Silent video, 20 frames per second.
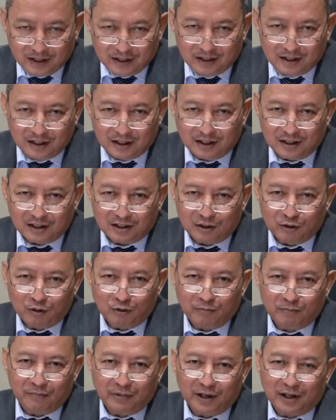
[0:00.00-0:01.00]
Ya,
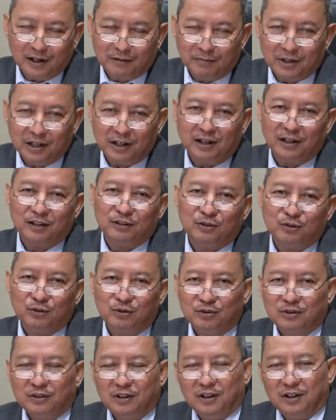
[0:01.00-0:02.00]
global
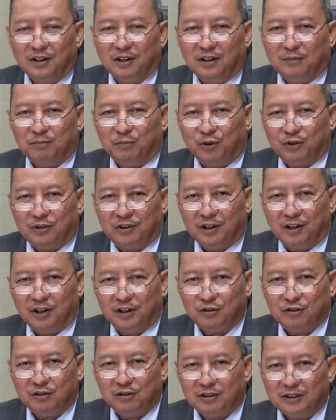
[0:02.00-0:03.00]
menyatu,
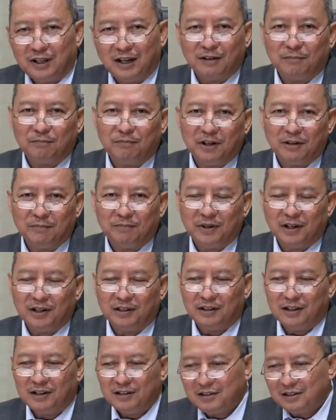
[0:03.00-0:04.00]
itu tanpa
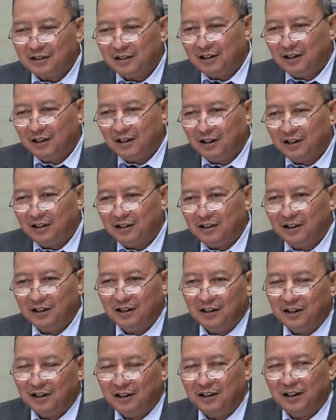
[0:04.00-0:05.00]
batas karena
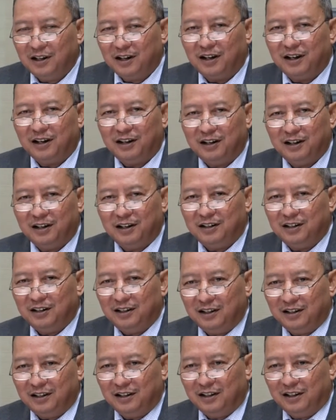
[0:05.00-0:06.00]
kejadian yang ada
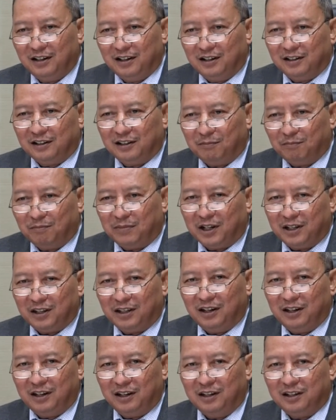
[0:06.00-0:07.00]
di tempat
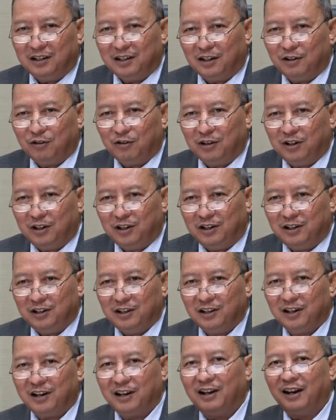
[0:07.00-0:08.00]
ini kalau ini
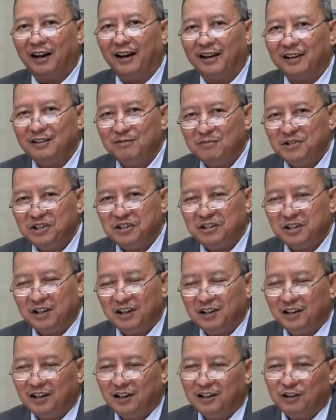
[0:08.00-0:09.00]
dirilai
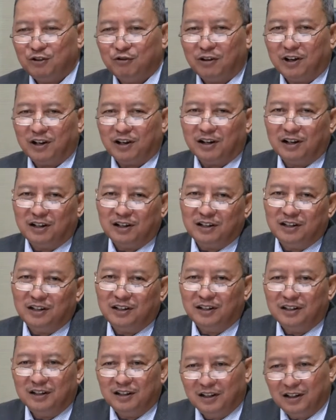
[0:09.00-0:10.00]
misalnya itu akan
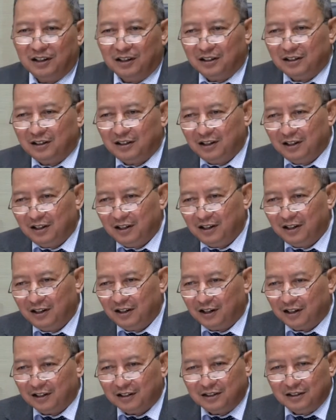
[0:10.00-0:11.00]
di,
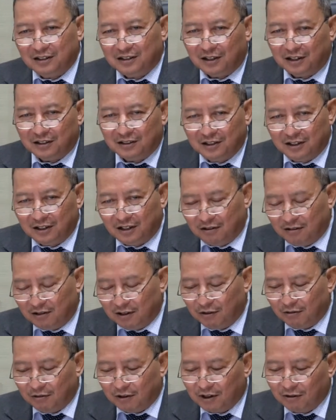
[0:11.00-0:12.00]
dilihat disaksikan
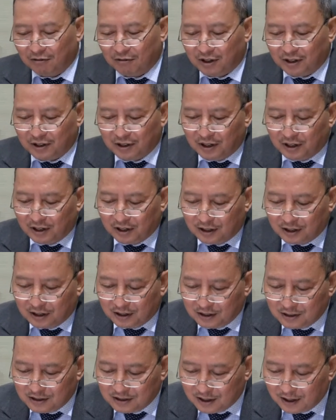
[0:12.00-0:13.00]
oleh orang-orang yang ada
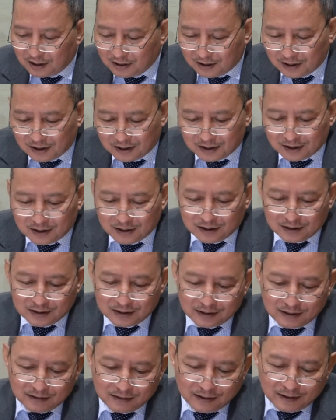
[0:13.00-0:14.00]
di sana nah,
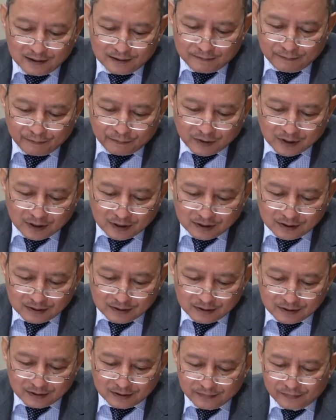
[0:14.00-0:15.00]
gitu kan Tuh.